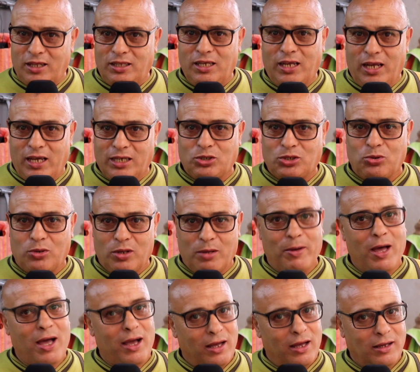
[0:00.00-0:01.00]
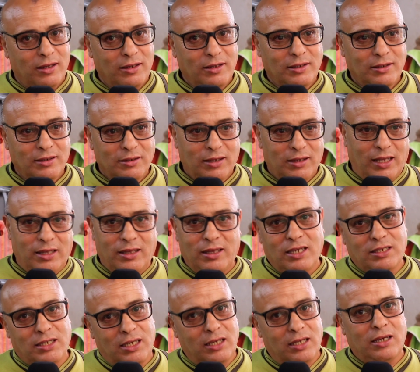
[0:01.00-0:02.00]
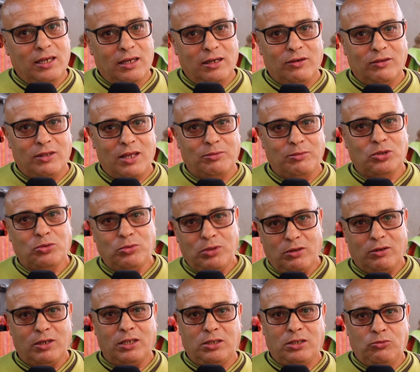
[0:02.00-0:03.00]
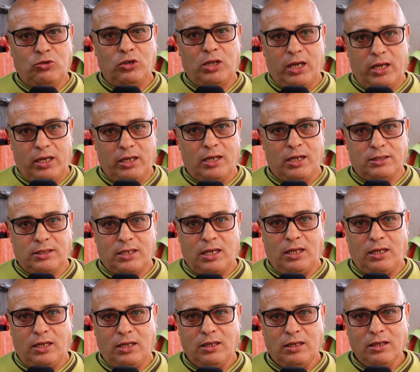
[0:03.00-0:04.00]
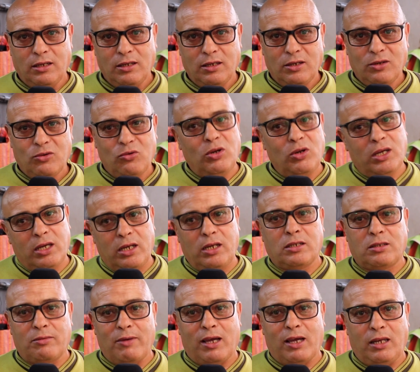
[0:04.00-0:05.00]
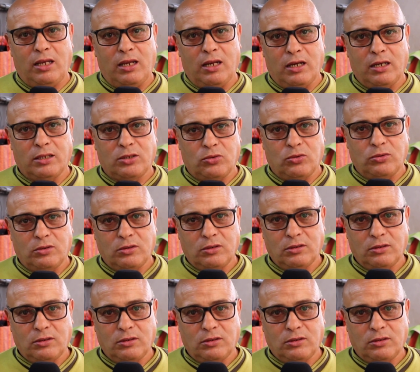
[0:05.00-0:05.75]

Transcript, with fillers: ديال عاشوراء باقا عند الناس اللي كان قدام شويه وكيتجمعوا العائلات كاينين ولكن اللي سبق الليله كتكون